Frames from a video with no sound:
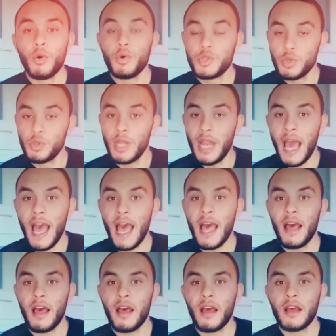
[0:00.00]
اسود
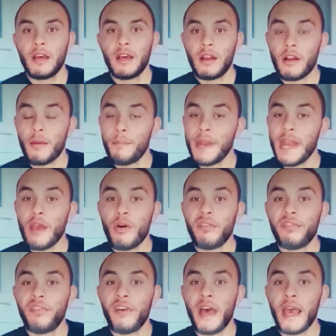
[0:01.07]
الحق ربنا
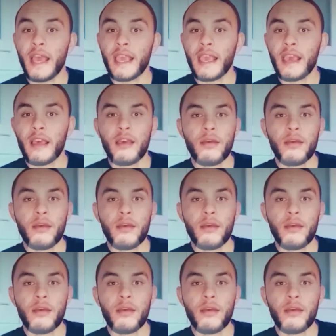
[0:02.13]
يوفقك